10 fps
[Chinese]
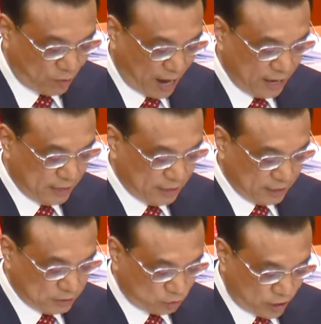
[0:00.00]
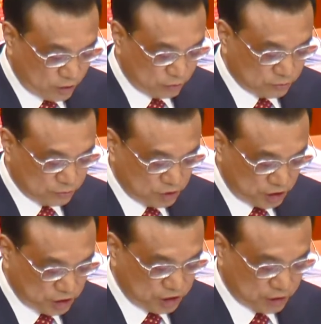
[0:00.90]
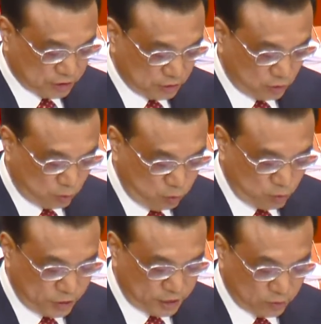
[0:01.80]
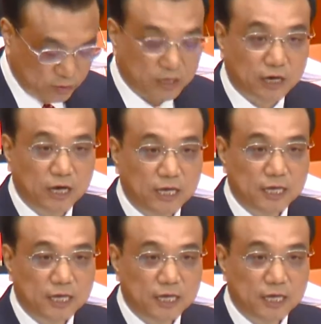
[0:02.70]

话，推动经济互利融合，